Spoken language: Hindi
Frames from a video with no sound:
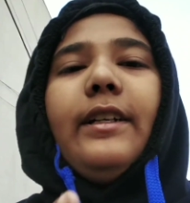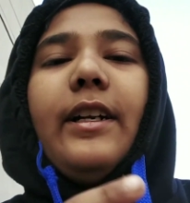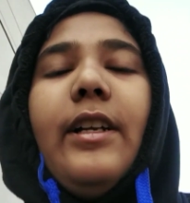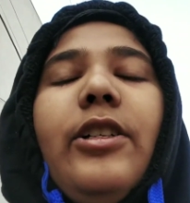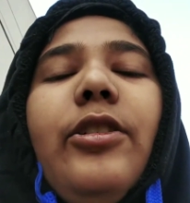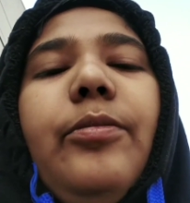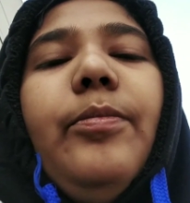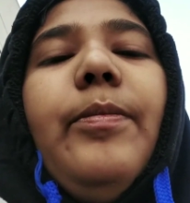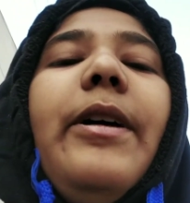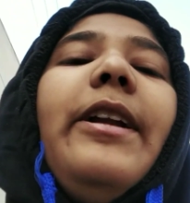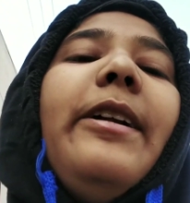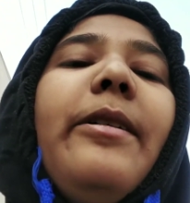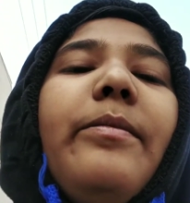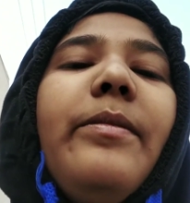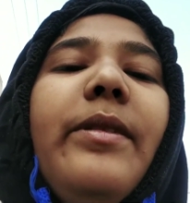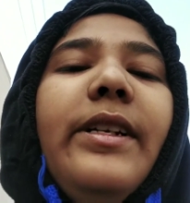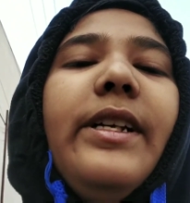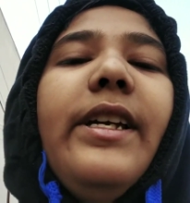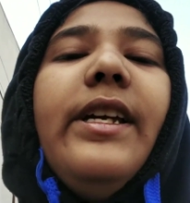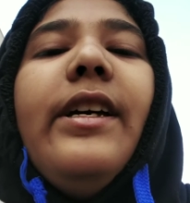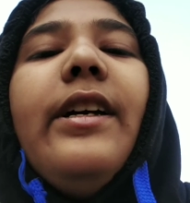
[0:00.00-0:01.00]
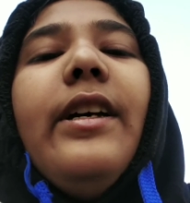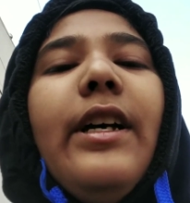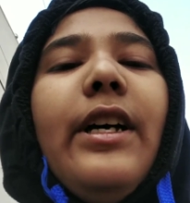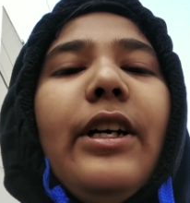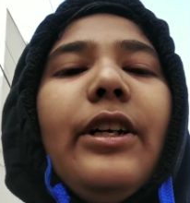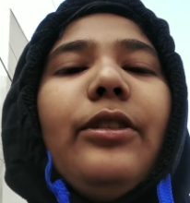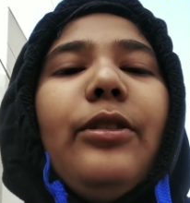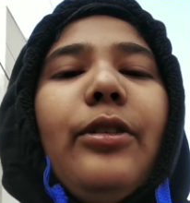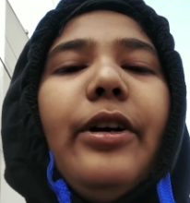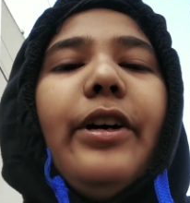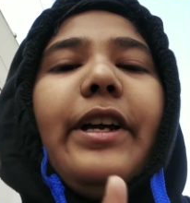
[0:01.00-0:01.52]
ट्रांसपेरेंट भी नहीं
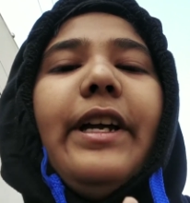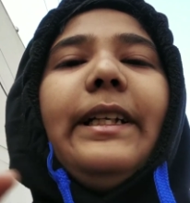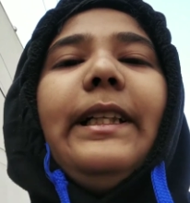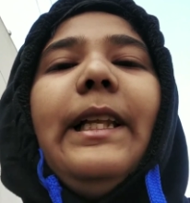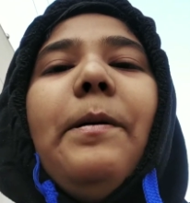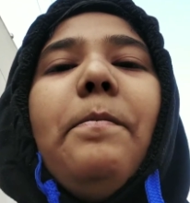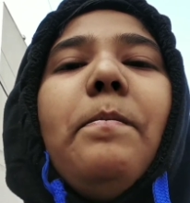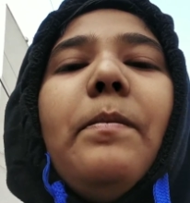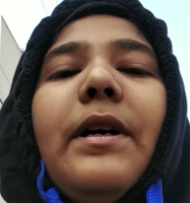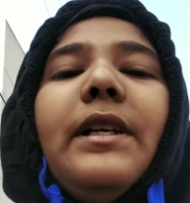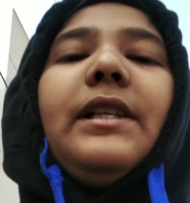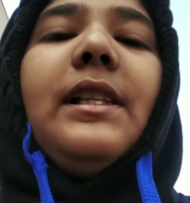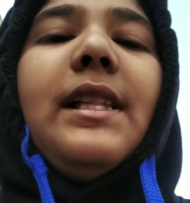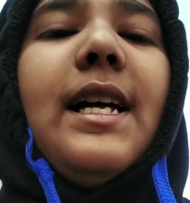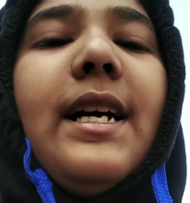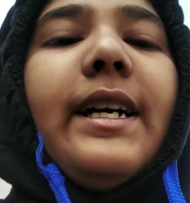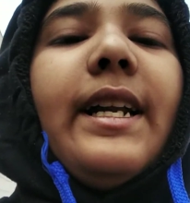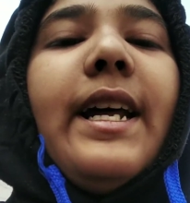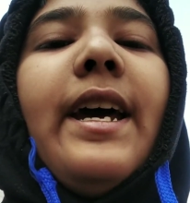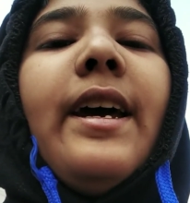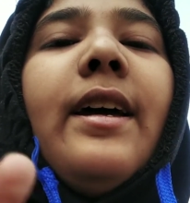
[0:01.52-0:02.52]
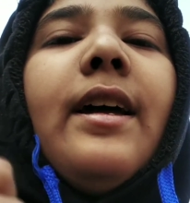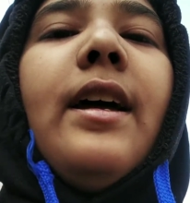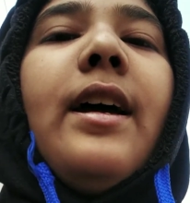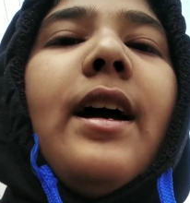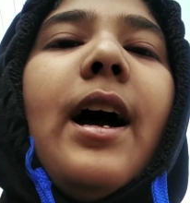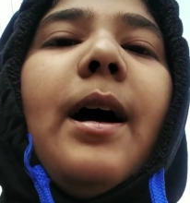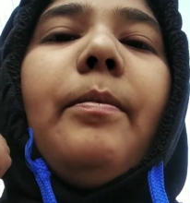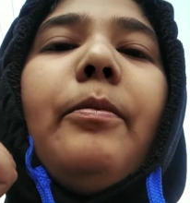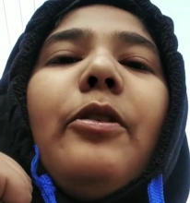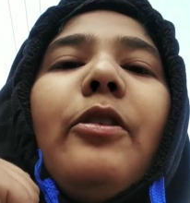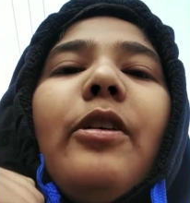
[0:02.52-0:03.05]
तो एकदम मस्त लग रहा है
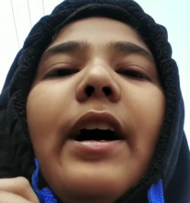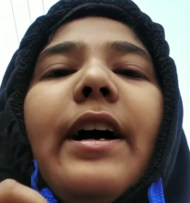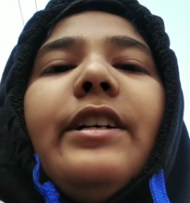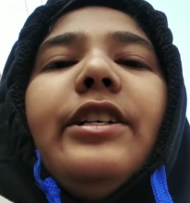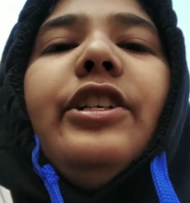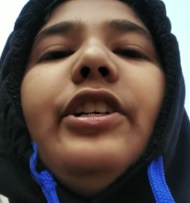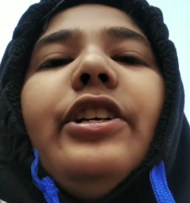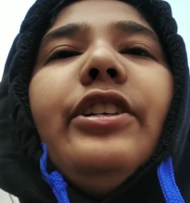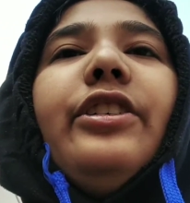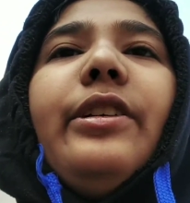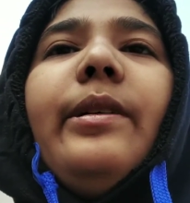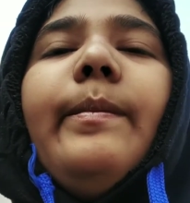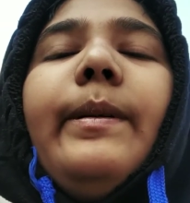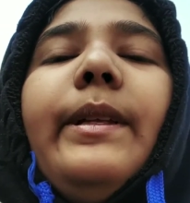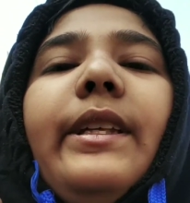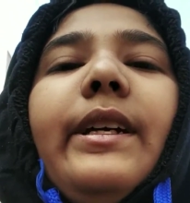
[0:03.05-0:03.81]
आपको शीशे में